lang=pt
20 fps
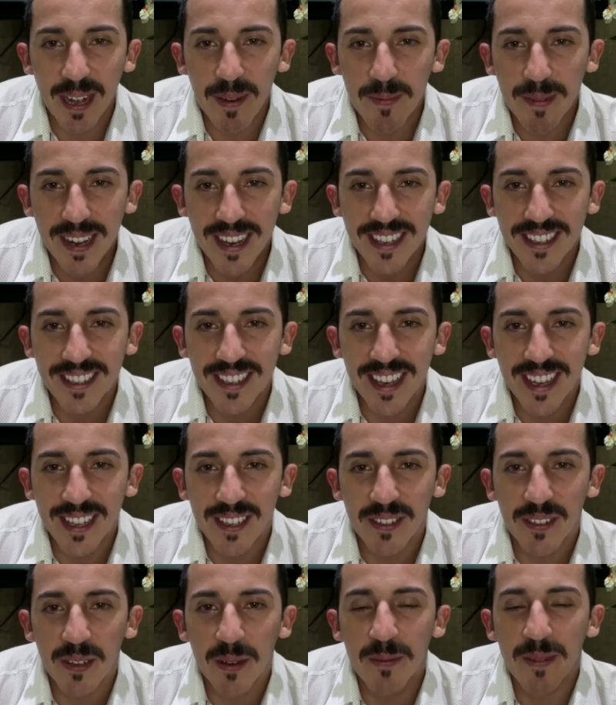Fala pra
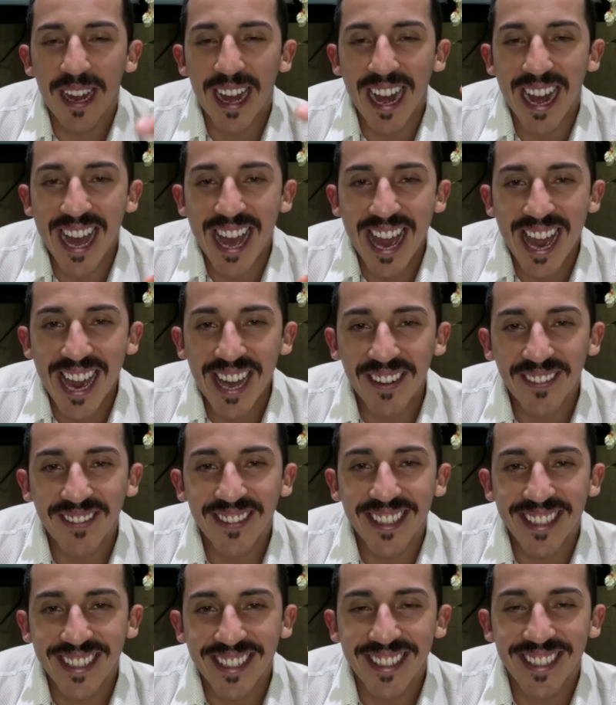gente sobre a
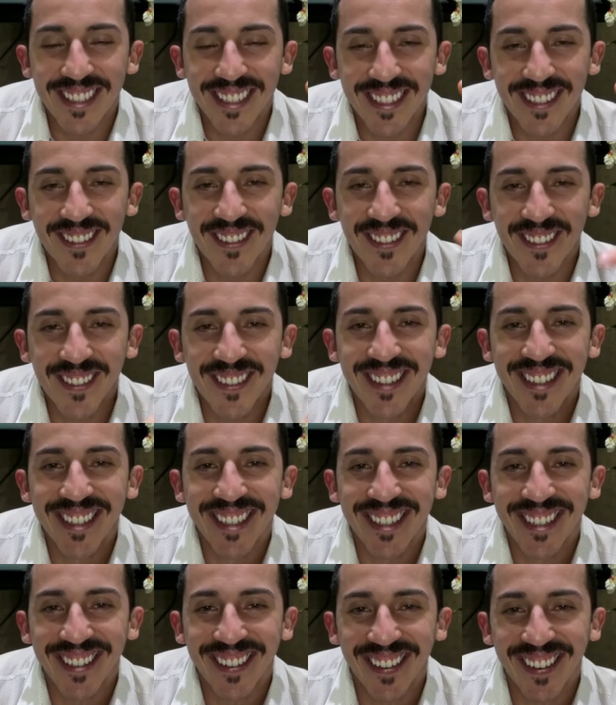erva de São
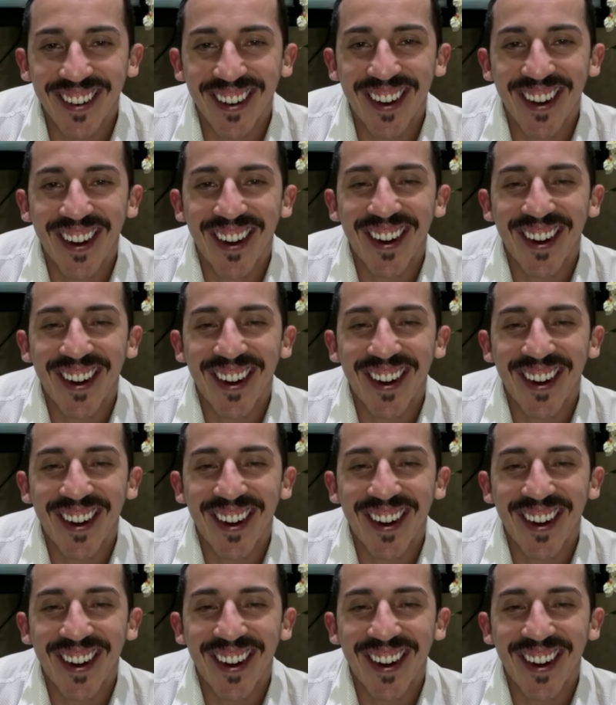João.